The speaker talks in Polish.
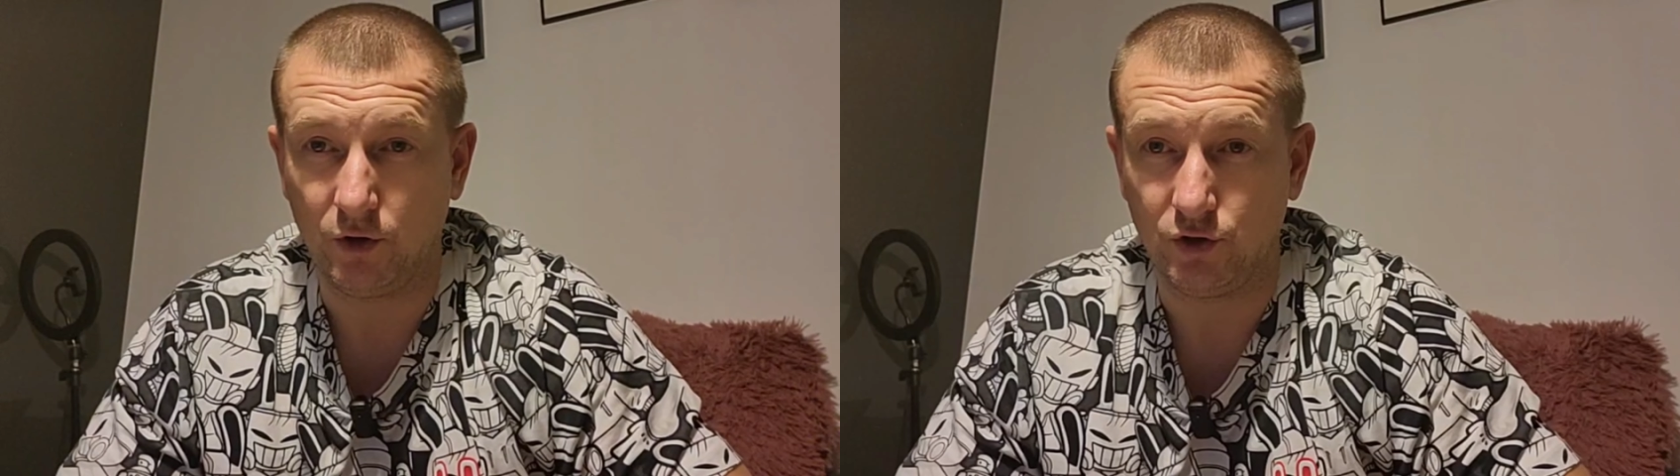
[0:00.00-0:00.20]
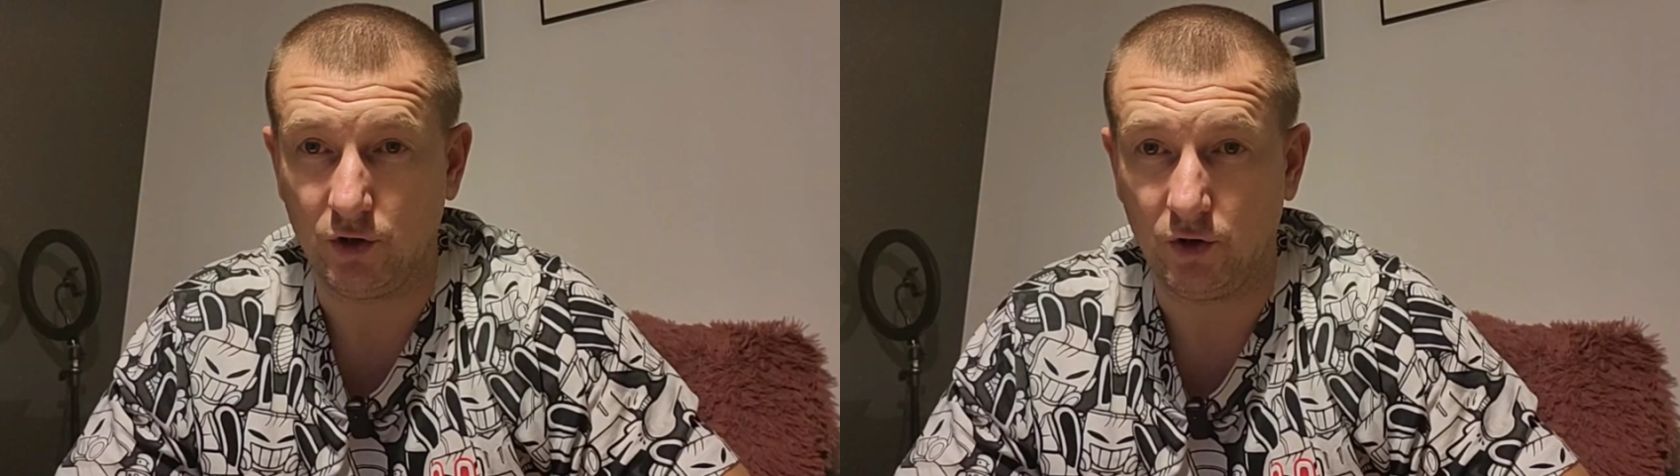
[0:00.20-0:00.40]

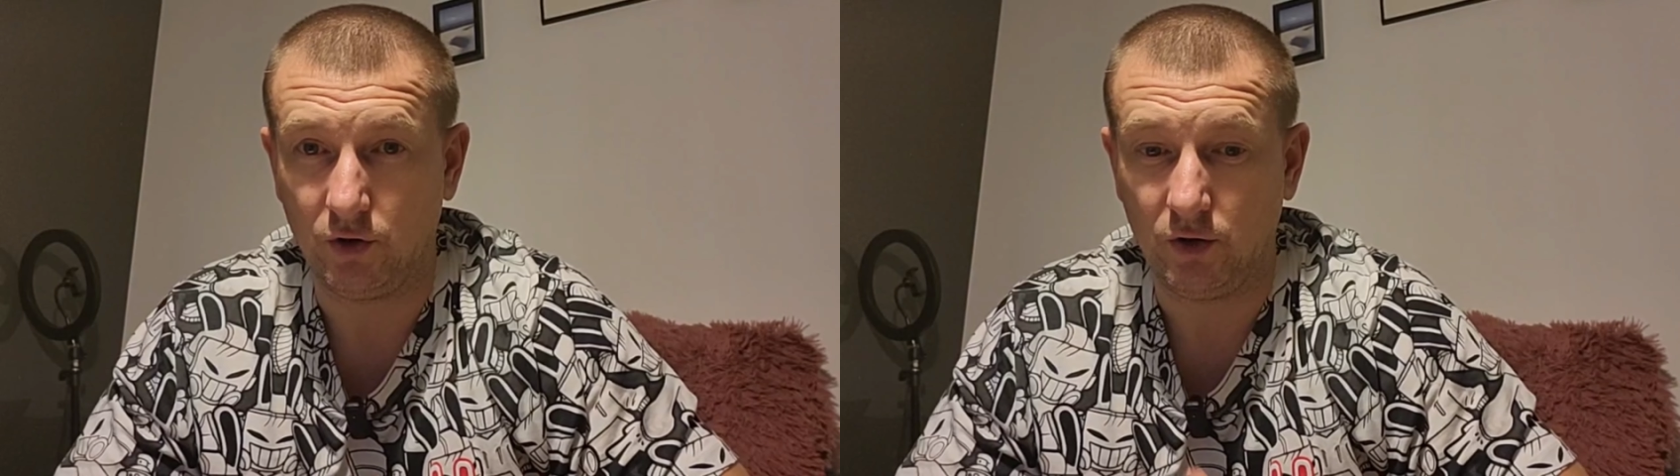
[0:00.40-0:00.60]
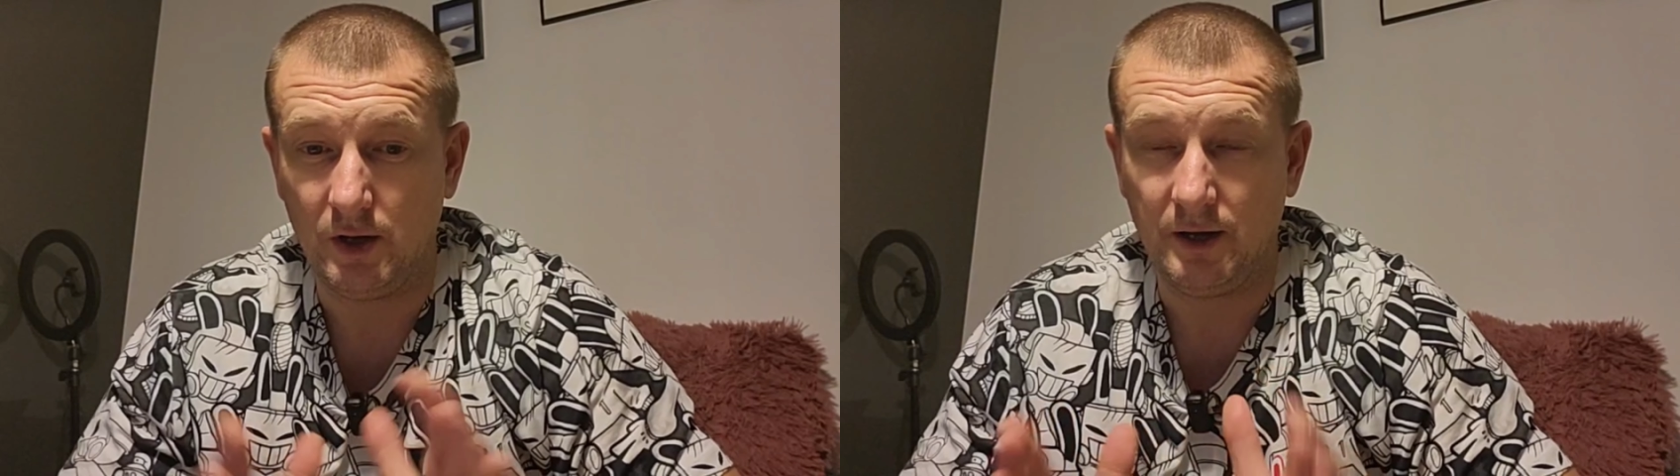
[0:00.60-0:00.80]
chodzi
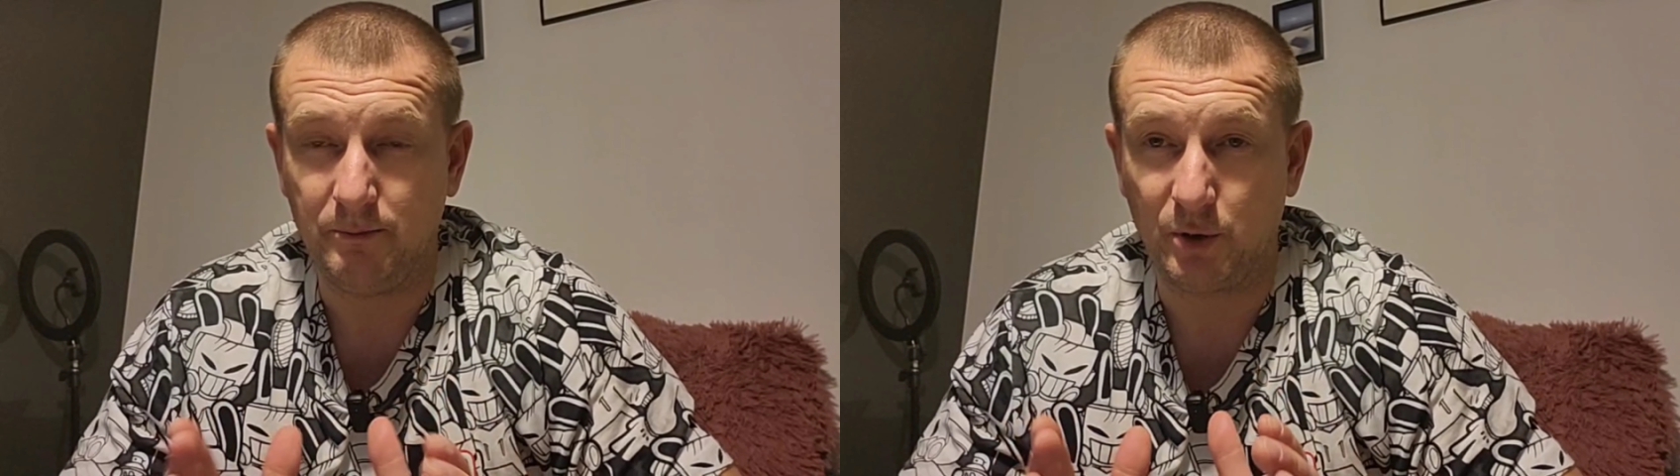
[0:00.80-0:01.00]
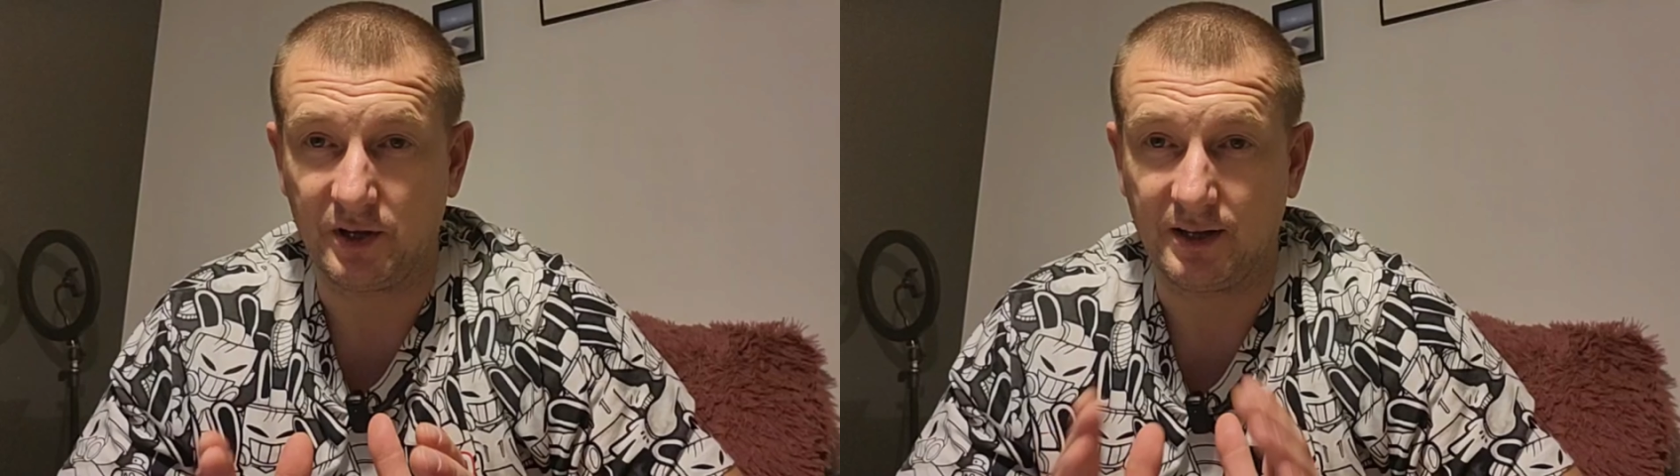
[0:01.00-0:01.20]
o
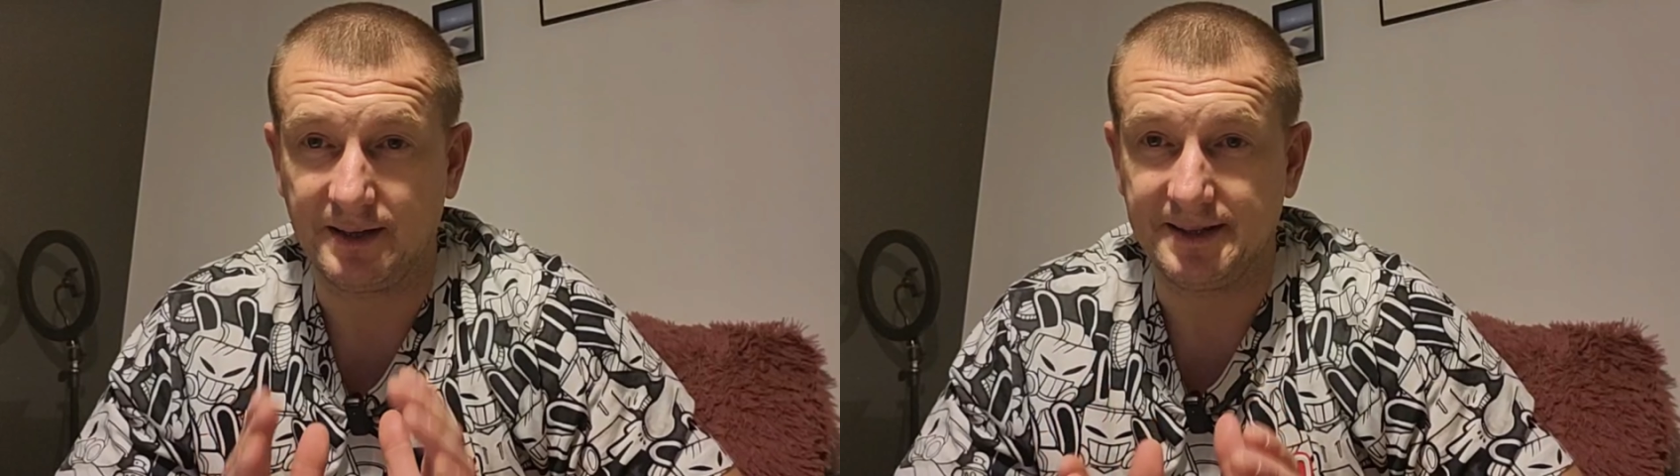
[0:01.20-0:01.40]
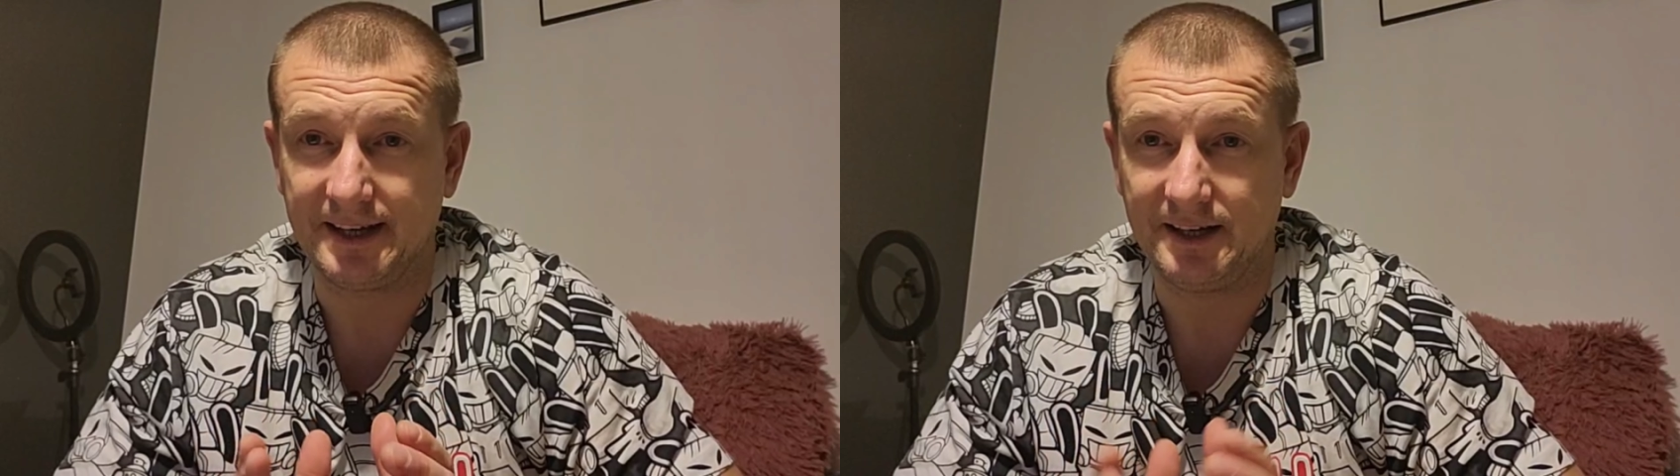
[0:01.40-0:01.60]

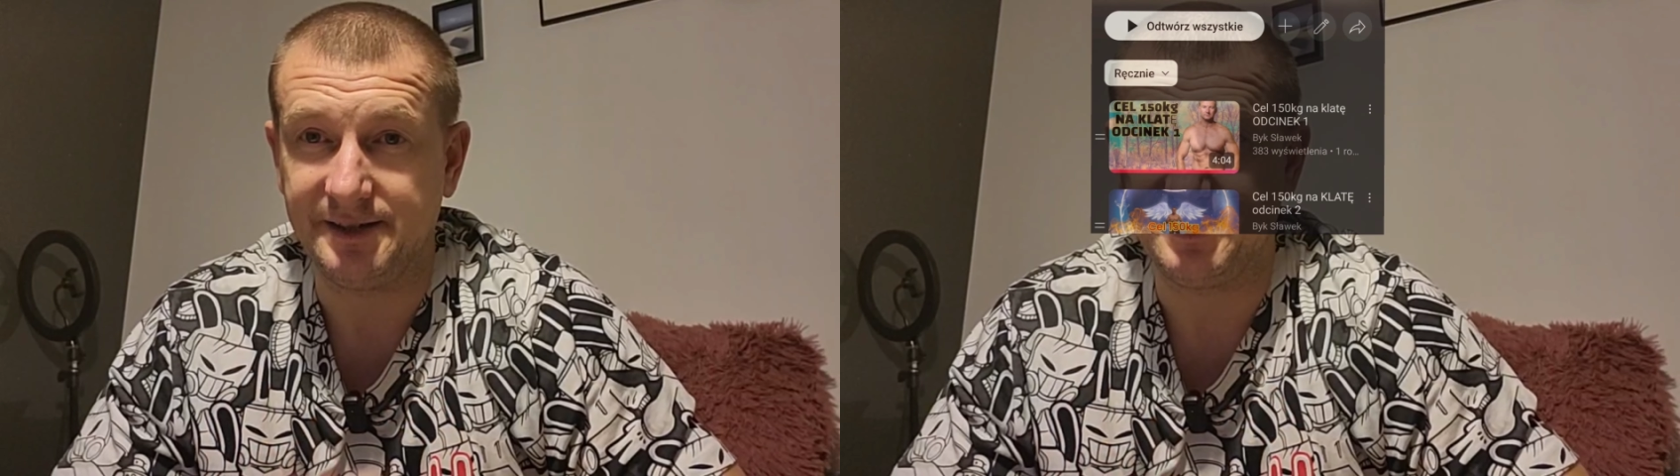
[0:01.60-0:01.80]
projekt CEL